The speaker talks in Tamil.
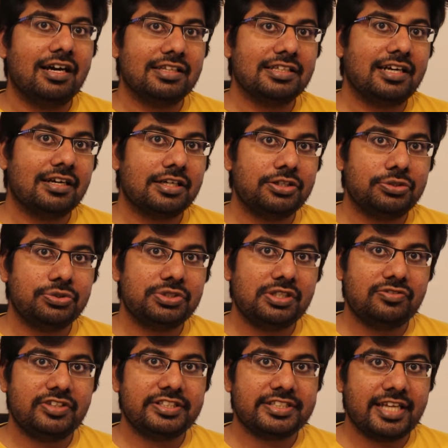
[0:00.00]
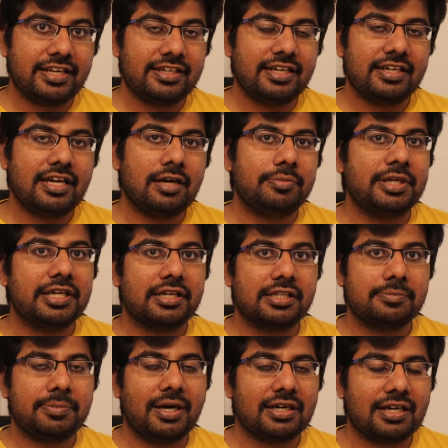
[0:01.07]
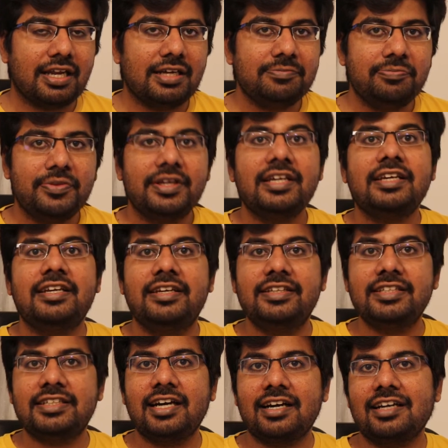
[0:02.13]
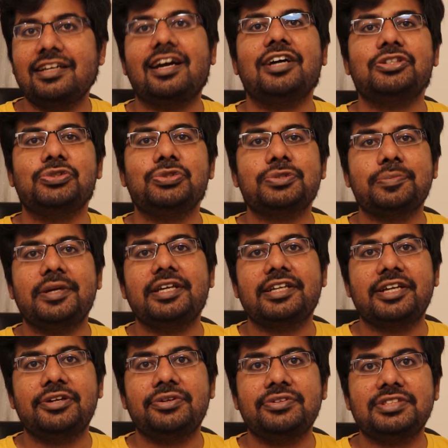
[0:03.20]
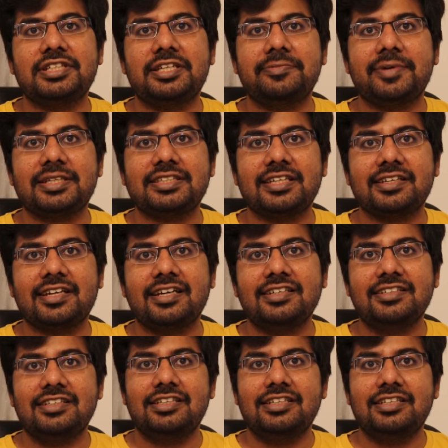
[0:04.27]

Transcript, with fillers: அதுக்கான டியூஷன் ஃபீஸ் என்னென்ன அப்படிங்கிறத பார்க்கலாம் இதுக்காக நான் சூஸ் பண்ணியிருக்க யூனிவர்சிட்டி பார்த்திங்கன்னா